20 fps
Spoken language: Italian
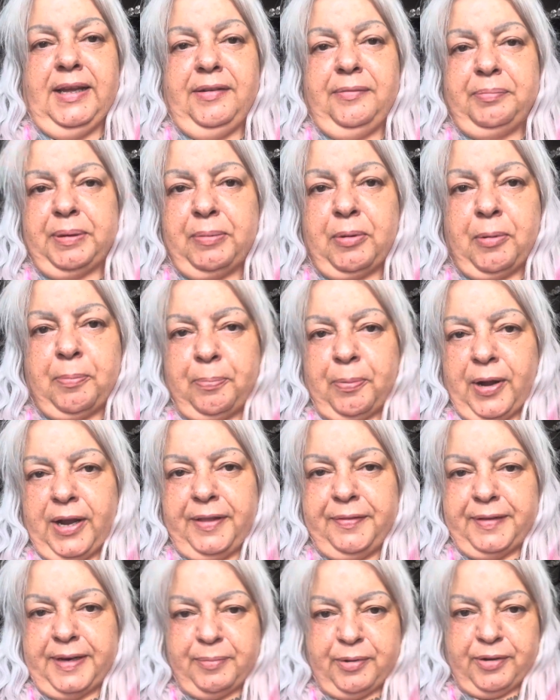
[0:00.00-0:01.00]
prima o poi
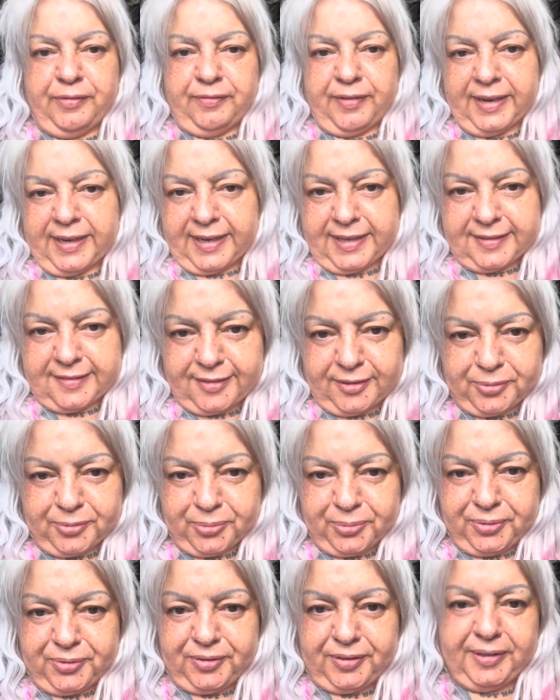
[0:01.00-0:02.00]
andremo in vacanza
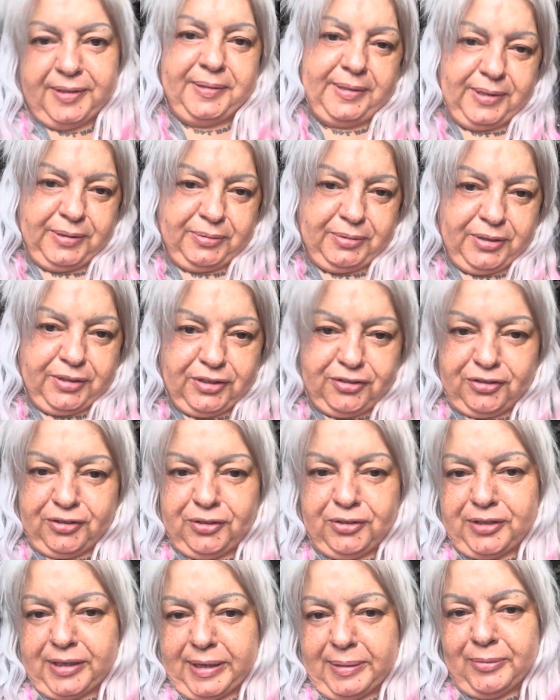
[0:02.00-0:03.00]
tutti quindi ci
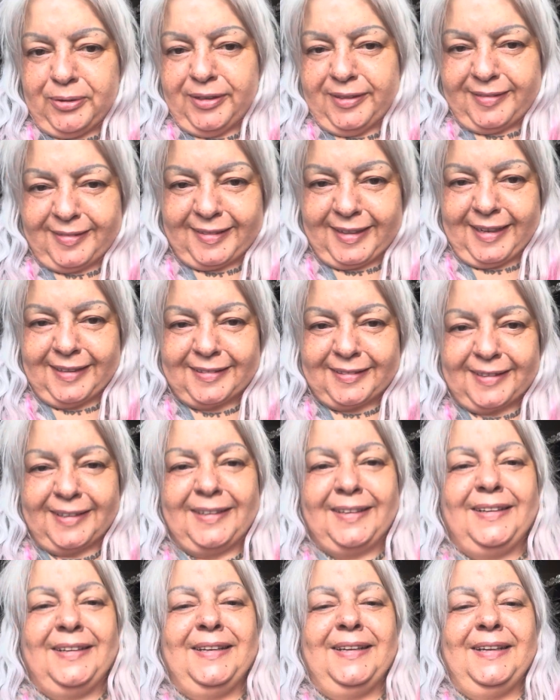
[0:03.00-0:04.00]
godremo l'estate
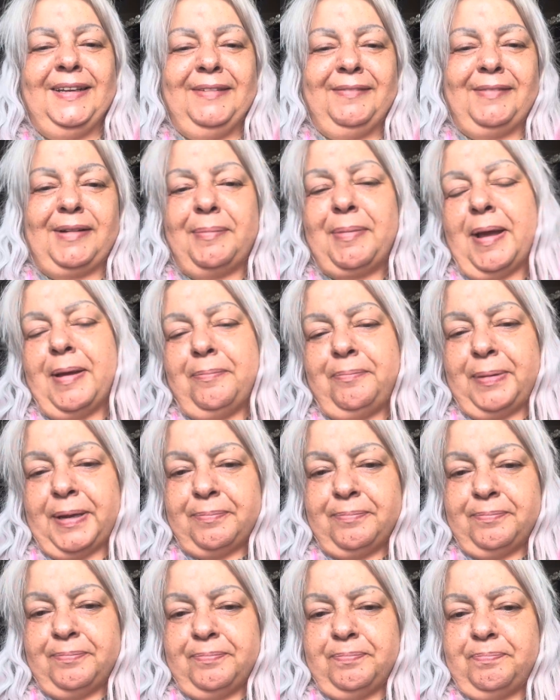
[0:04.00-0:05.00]
vabbè per,
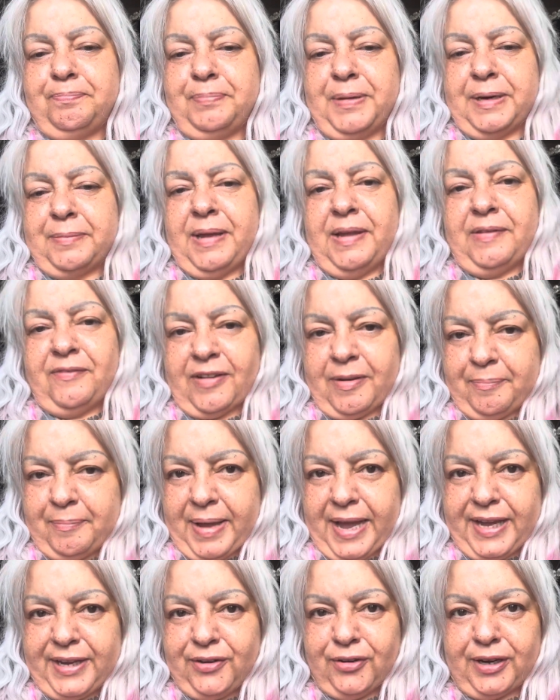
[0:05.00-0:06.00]
per, me va
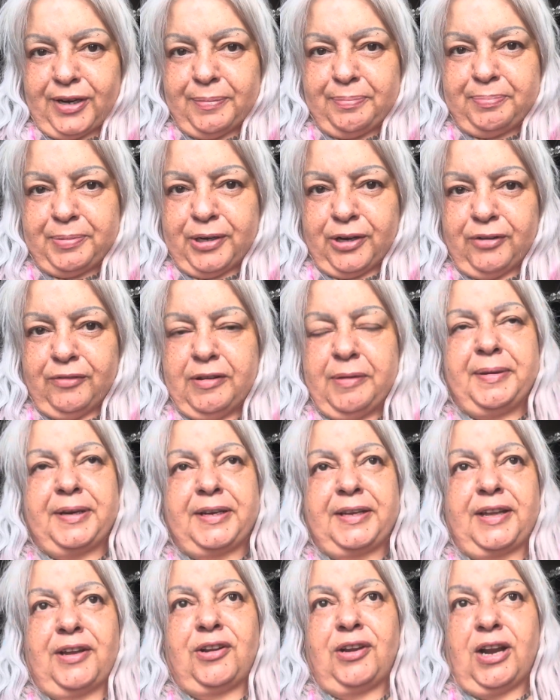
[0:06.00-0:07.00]
meglio che piove
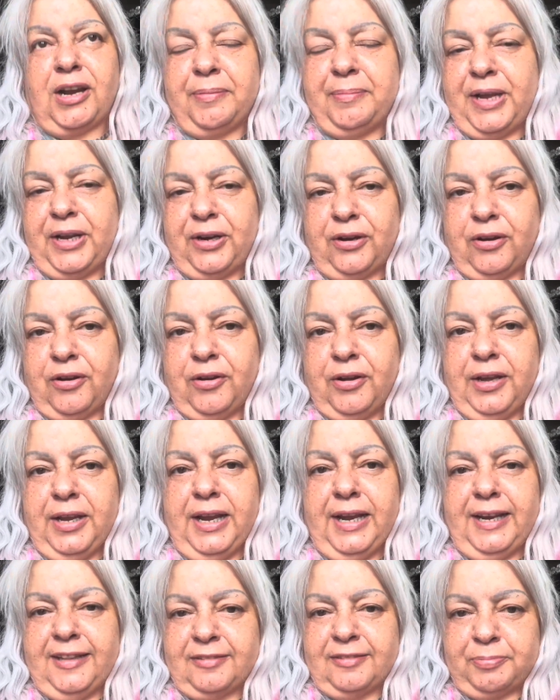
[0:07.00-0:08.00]
perché almeno
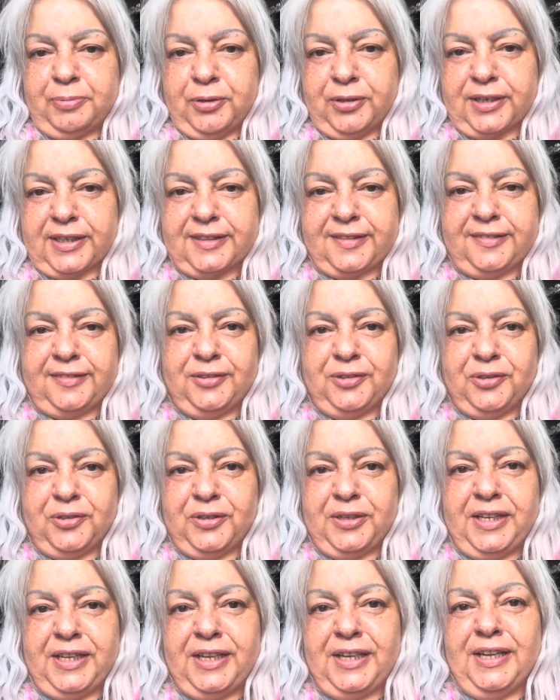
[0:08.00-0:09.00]
le
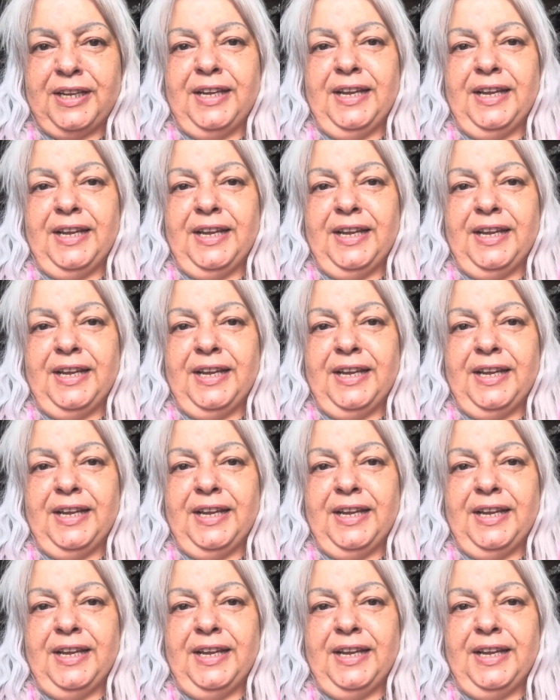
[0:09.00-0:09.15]
esplorazioni